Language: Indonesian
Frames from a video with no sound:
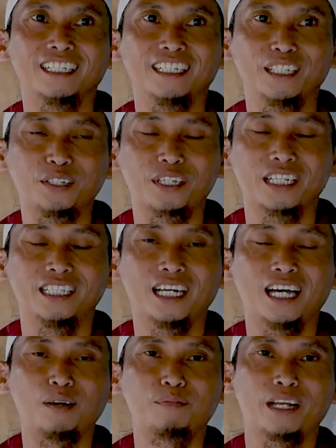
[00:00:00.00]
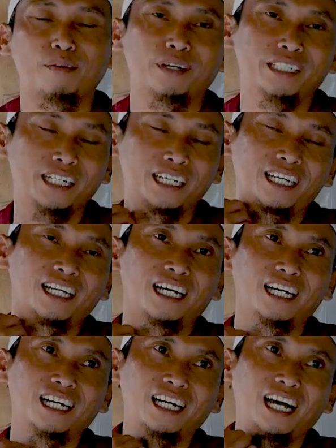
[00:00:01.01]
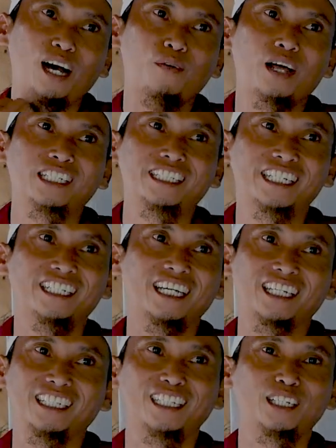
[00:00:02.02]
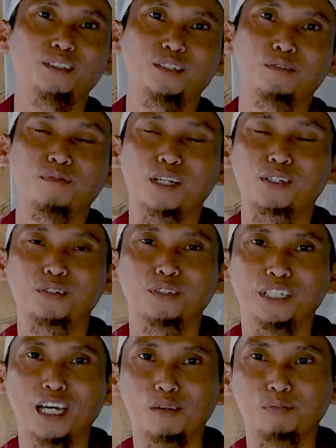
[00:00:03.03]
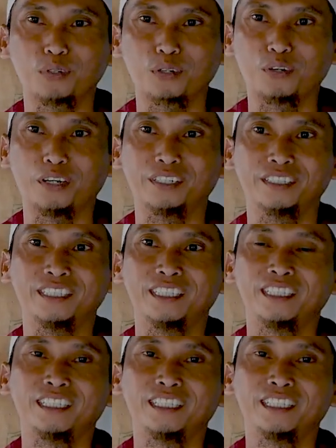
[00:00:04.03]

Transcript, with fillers: itu saja apa namanya awal cerita kita dulu masuk di Alpurkon.